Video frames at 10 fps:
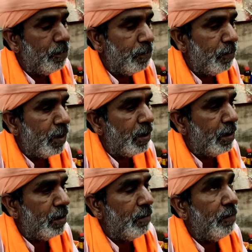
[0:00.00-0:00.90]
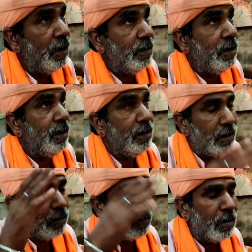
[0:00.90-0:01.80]
पूरा करण वास्ते
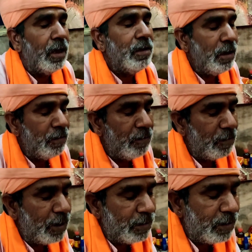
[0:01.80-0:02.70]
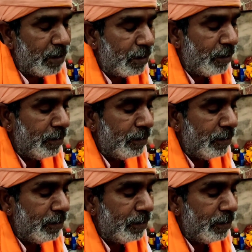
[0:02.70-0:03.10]
इंद्र को राज लेवन वास्ते